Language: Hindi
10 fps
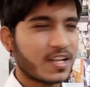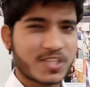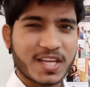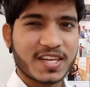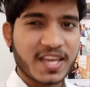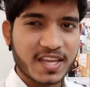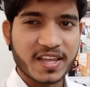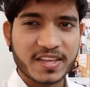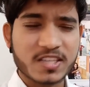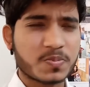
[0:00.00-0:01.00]
अच्छे नहीं
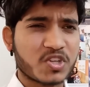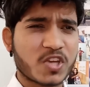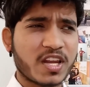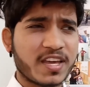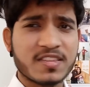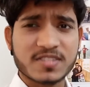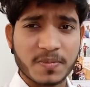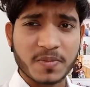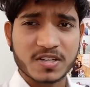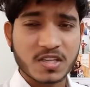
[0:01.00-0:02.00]
रहेंगे स्पेशली इन
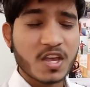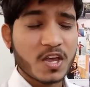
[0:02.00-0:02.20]
समर्स